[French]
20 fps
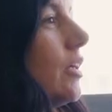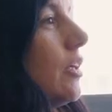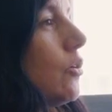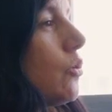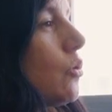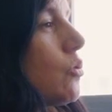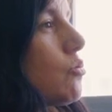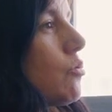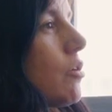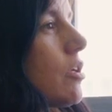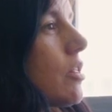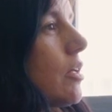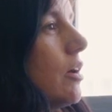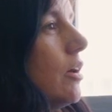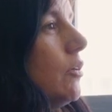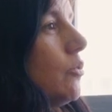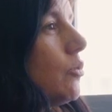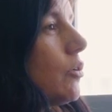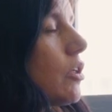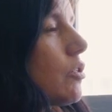qui reçoit
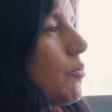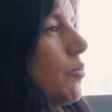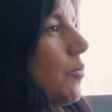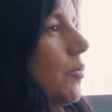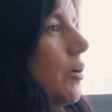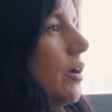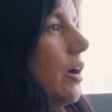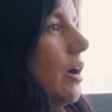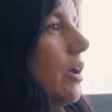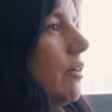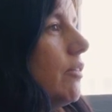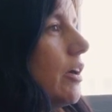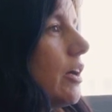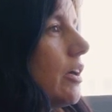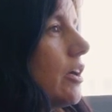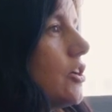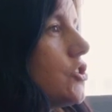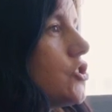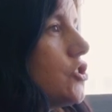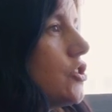ça. Donc, à ce moment-là, elle
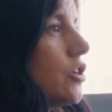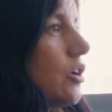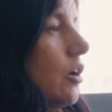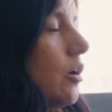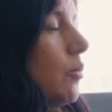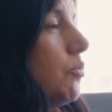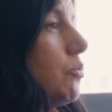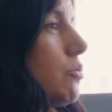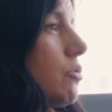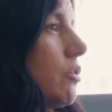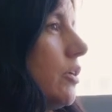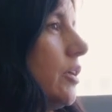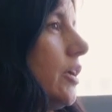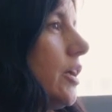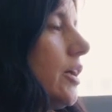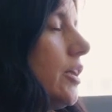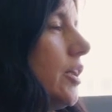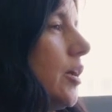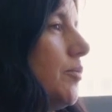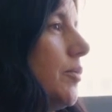va réagir en poussant
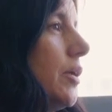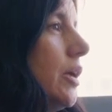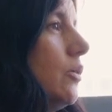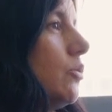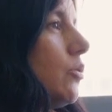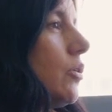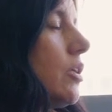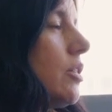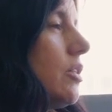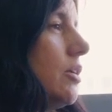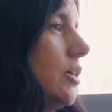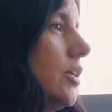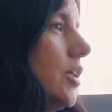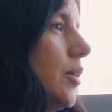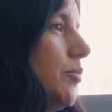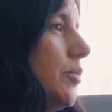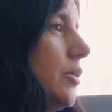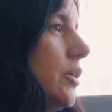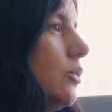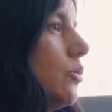des cris d'appel, donc essayer
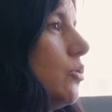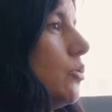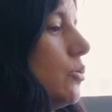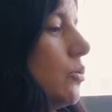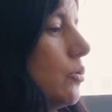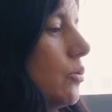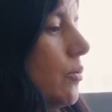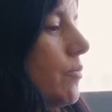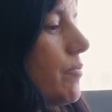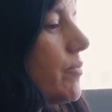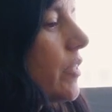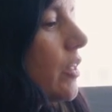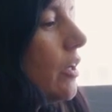d'appeler le,